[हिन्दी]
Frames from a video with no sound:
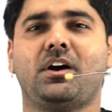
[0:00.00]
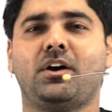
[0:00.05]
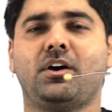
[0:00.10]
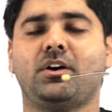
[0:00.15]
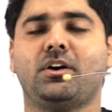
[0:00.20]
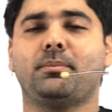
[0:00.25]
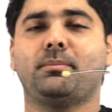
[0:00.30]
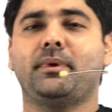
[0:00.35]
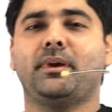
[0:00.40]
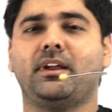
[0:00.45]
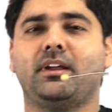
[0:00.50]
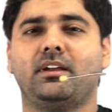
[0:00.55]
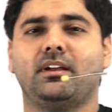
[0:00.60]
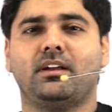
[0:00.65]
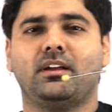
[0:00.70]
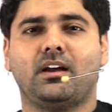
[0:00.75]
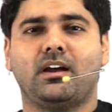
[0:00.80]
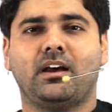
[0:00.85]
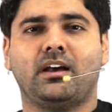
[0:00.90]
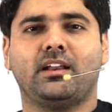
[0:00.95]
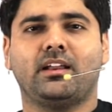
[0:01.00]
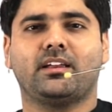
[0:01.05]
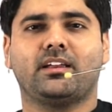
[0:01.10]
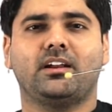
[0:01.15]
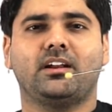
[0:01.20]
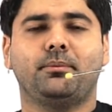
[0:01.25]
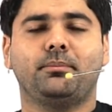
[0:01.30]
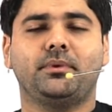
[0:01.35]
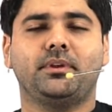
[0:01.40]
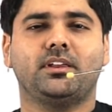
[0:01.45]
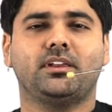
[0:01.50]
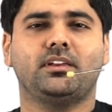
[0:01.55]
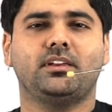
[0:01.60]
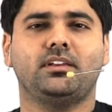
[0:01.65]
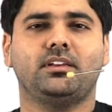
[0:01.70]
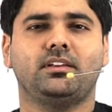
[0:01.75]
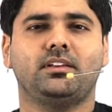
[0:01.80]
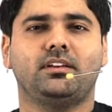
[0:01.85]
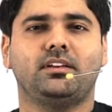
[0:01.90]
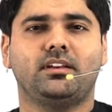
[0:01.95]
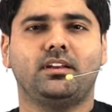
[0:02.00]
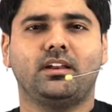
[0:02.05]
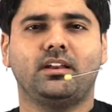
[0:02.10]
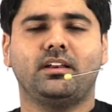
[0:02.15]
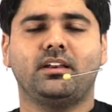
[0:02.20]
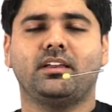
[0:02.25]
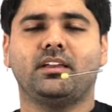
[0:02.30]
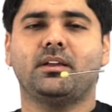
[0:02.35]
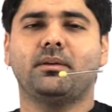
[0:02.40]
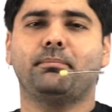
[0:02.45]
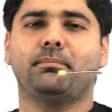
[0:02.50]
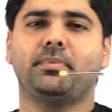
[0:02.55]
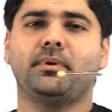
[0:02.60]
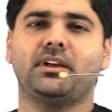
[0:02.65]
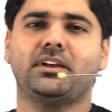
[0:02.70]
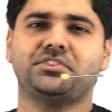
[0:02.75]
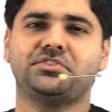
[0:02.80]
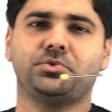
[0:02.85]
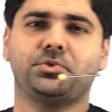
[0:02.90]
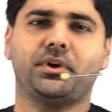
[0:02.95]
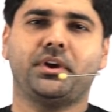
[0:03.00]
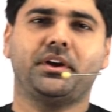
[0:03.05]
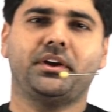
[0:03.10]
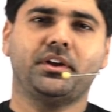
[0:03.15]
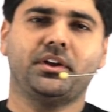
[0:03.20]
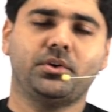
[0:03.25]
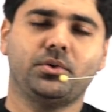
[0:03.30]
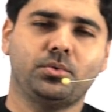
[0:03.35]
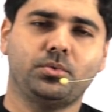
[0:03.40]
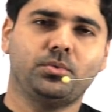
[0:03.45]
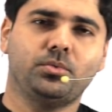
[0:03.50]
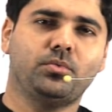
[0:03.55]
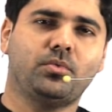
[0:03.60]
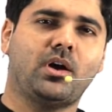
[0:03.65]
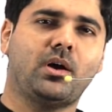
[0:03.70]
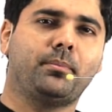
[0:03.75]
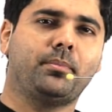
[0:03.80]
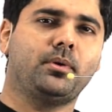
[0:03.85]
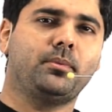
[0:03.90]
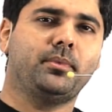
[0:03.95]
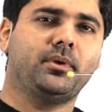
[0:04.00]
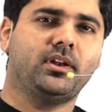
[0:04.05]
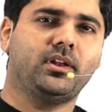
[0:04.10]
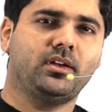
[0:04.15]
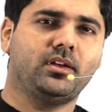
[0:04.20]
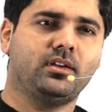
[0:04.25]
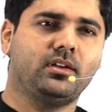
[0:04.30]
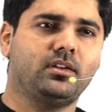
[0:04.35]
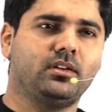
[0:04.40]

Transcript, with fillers: और मैं अन अकेडमी की लर्निंग ऐप पे एजुकेटर हूँ वहाँ पे मेरे